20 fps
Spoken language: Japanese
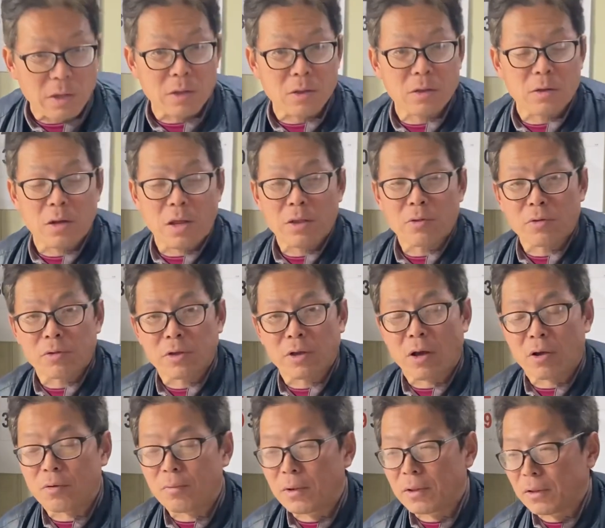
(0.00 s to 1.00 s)
度
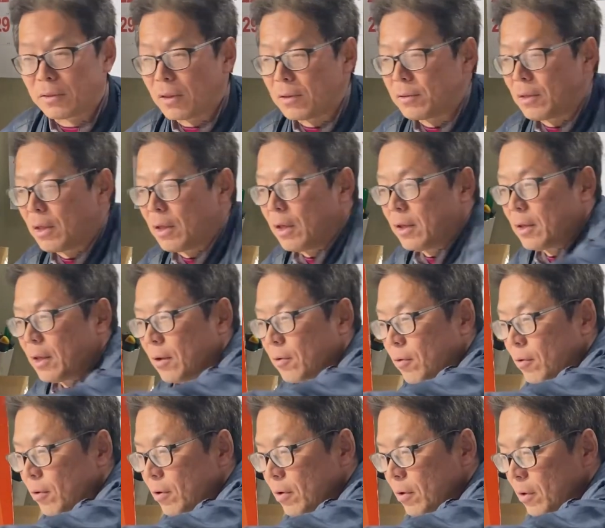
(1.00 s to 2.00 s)
近くまで全然平気やろ、う
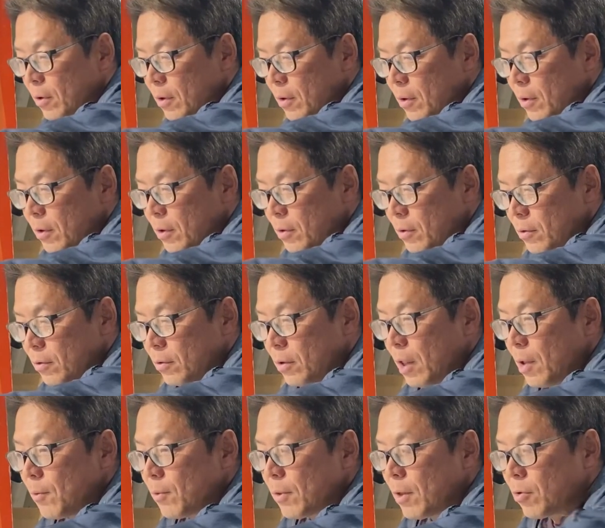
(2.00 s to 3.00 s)
ん、寒さがいける、うん、
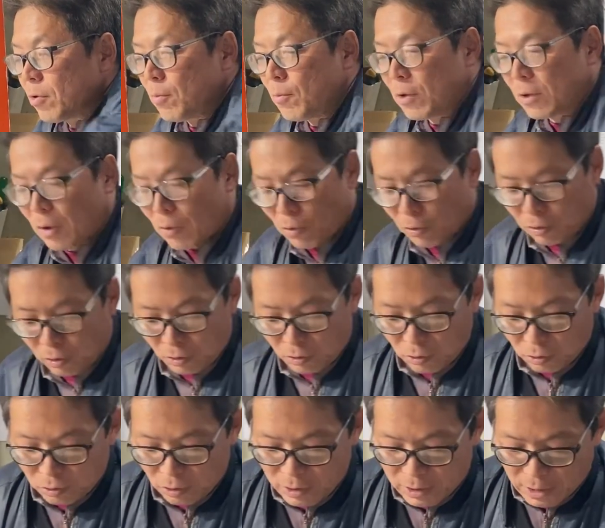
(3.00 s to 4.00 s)
でも里芋やったら 5, 度
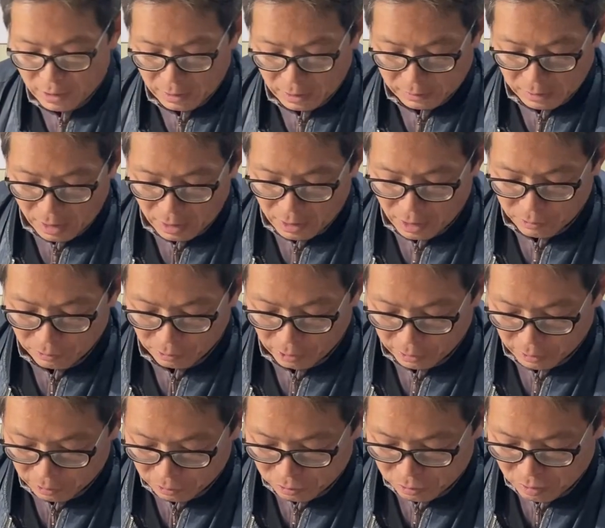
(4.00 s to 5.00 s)
5度以下になったらあかんとかやっ
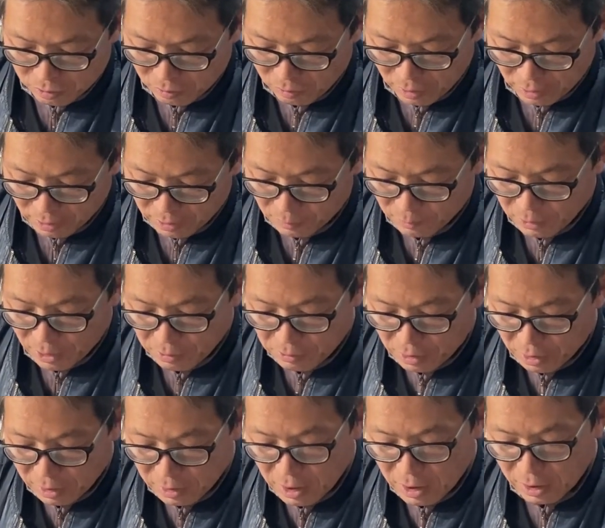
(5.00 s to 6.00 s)
たら土の中でもなる
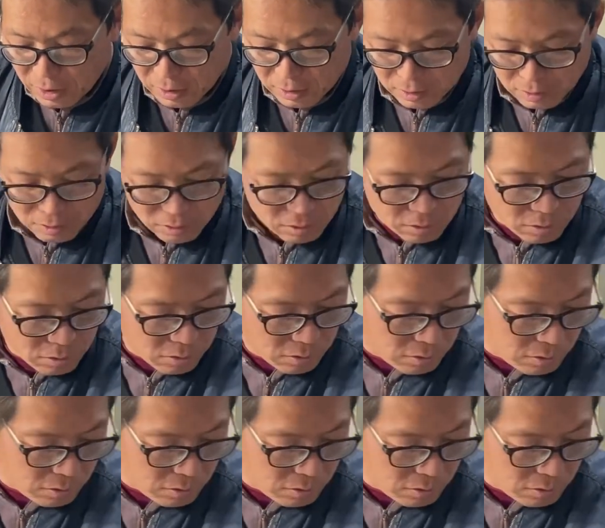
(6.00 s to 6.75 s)
からなそうやな、うん、